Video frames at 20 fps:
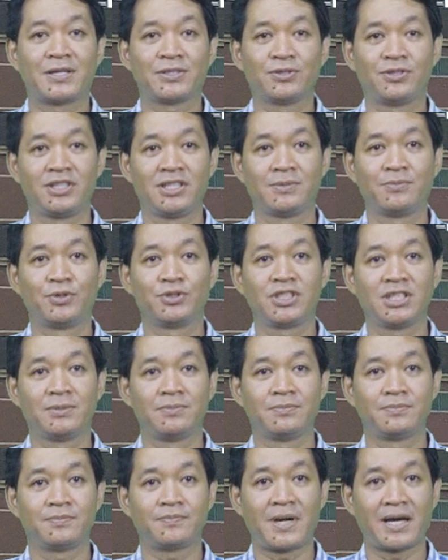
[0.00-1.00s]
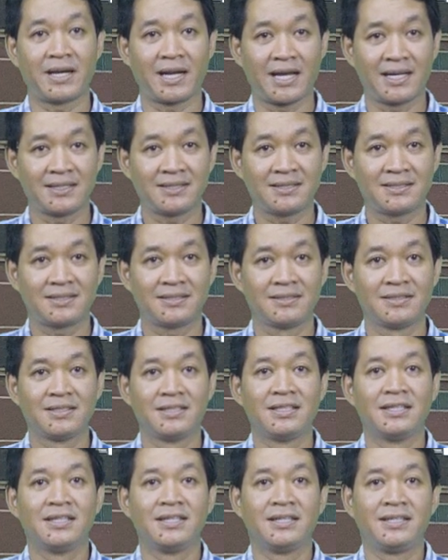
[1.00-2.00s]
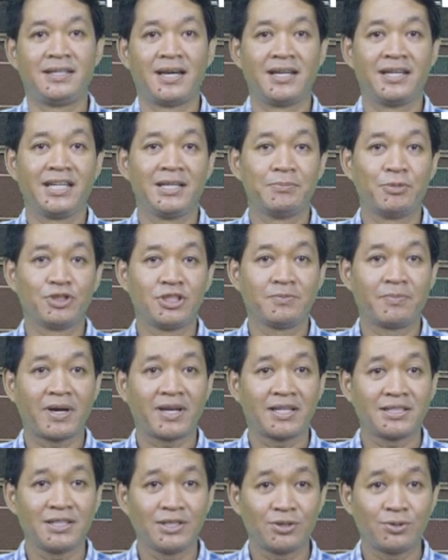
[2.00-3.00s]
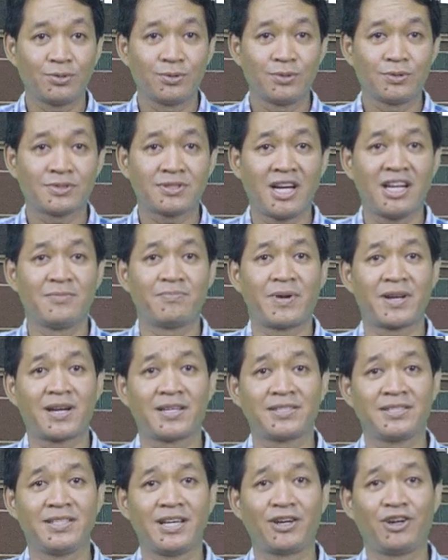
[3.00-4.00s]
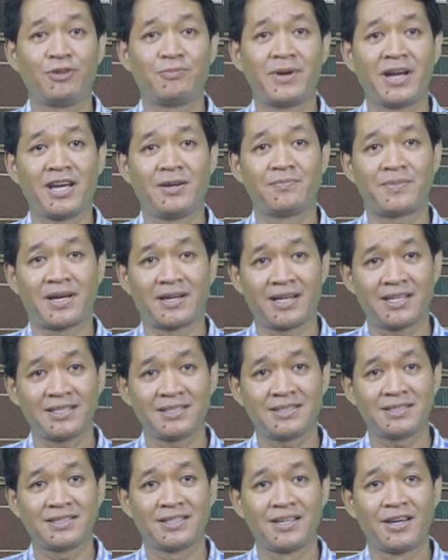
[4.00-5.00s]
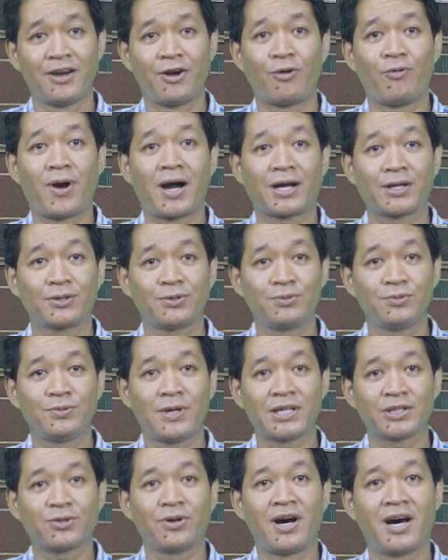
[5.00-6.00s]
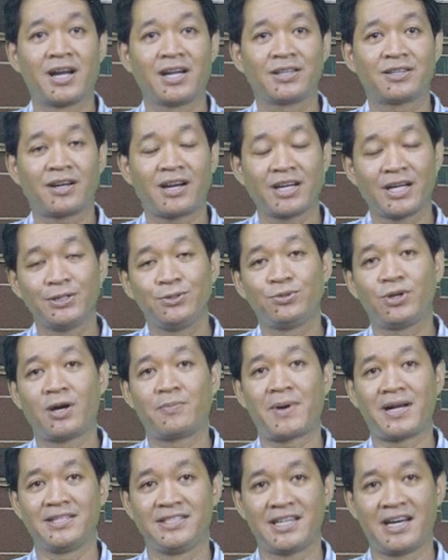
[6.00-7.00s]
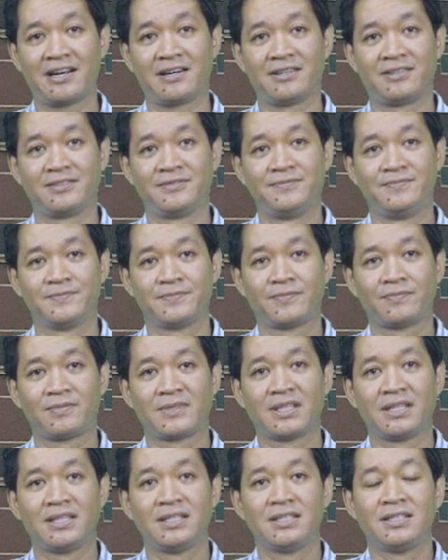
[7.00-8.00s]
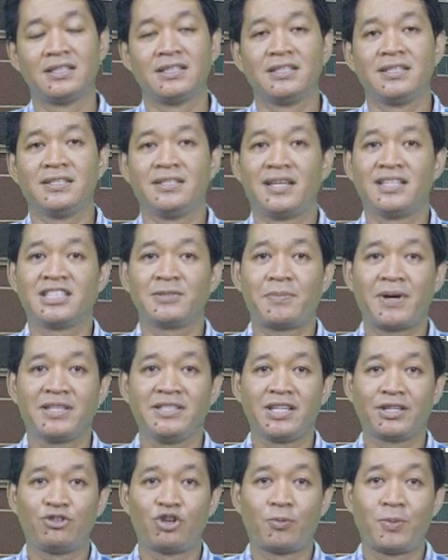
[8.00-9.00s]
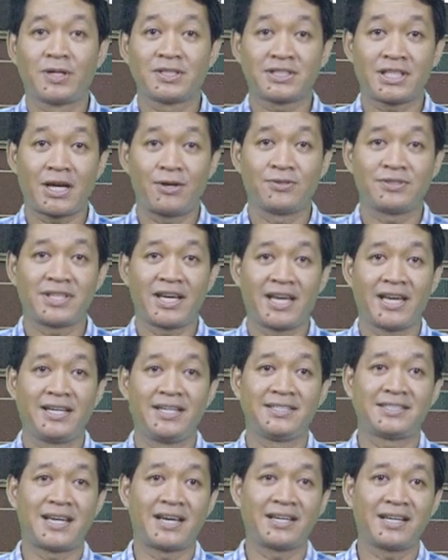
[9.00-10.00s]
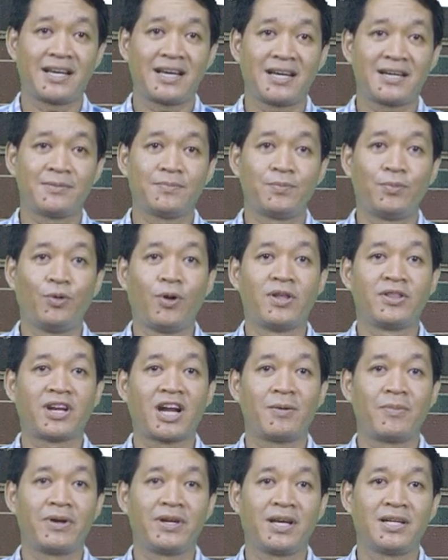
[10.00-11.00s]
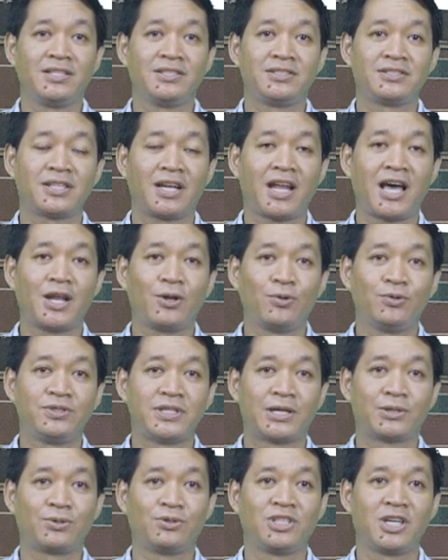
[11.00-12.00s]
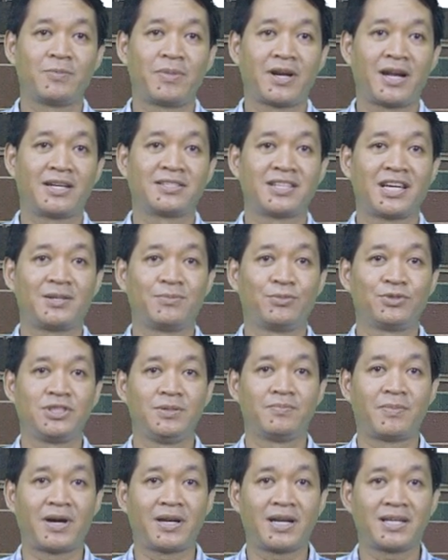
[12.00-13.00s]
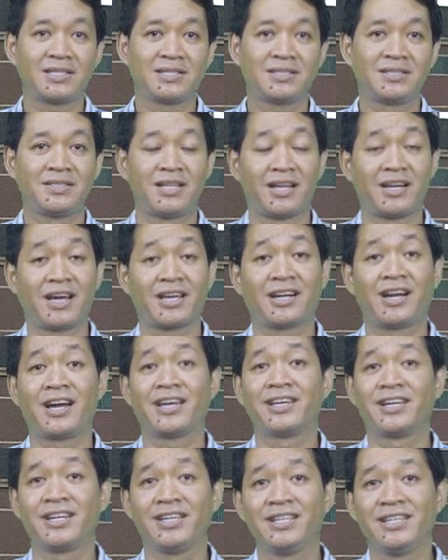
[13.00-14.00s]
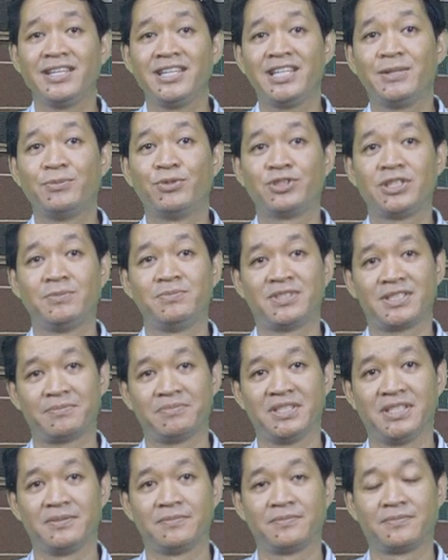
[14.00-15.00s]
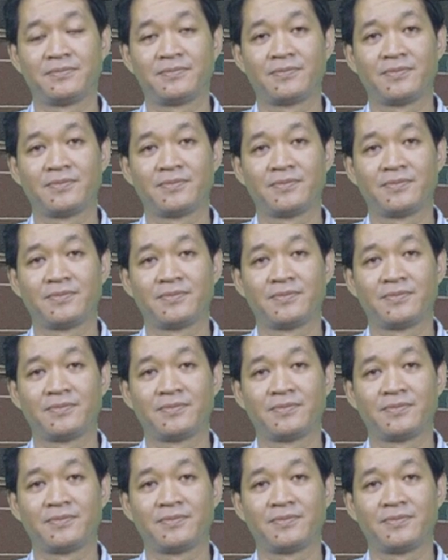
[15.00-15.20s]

masuk di musim panas, dan di musim panas itu, selain panasnya yang lumayan panas, waktu atau hari terangnya juga panjang, dan sepanjang 12 tahun saya di sana, bulan Ramadan selalu jatuhnya pada saat musim panas dan akhir-akhir ini di musim semi.